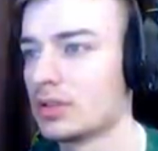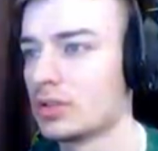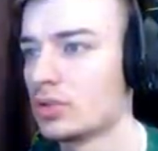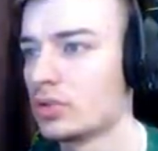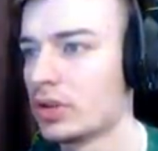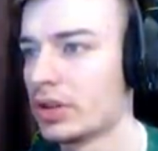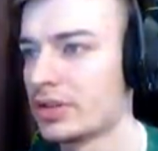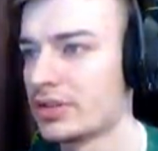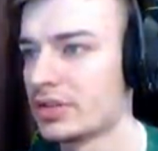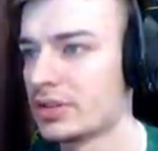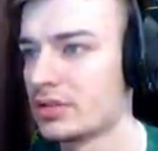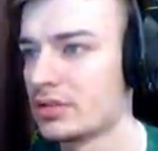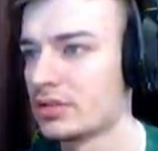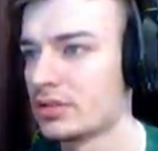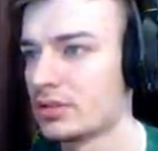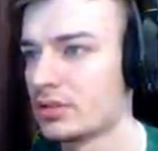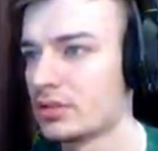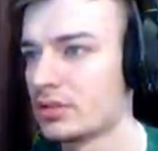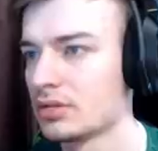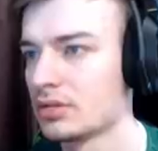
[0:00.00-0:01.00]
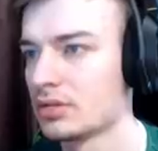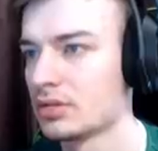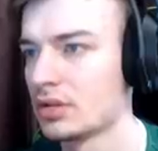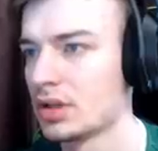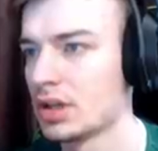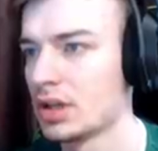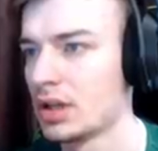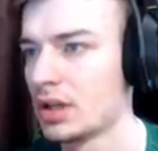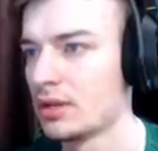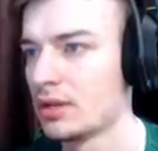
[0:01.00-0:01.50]
Ну-ка.
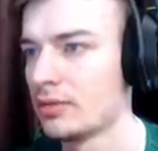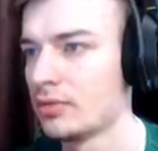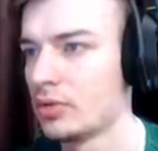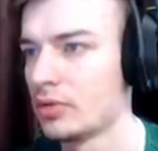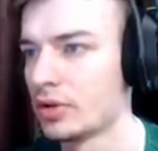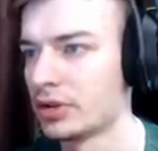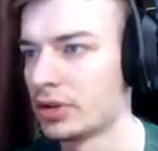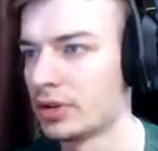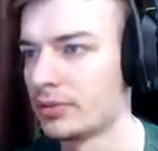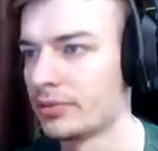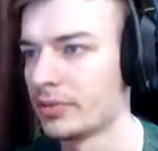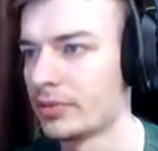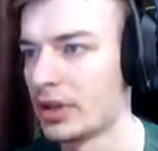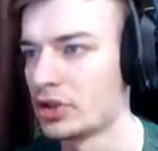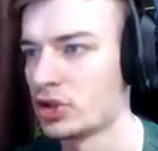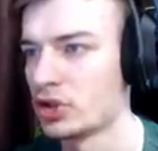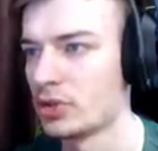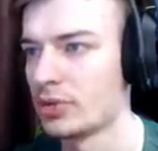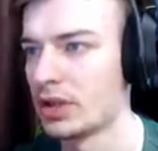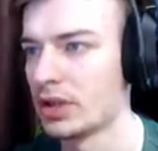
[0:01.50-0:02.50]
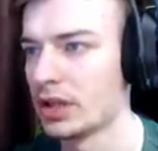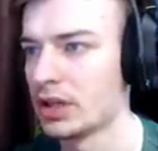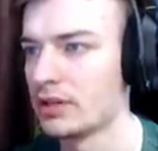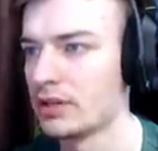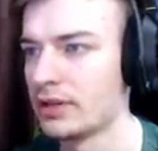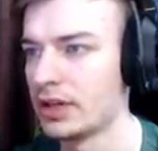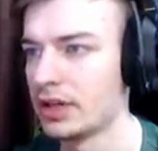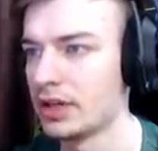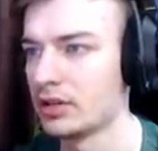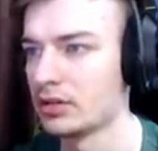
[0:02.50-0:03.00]
Вот, о чем я и
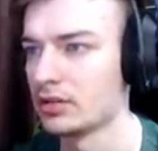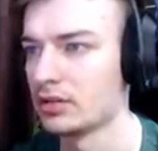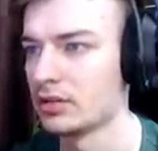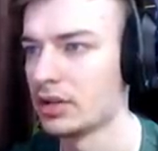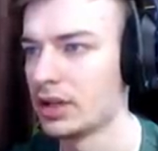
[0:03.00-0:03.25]
говорил.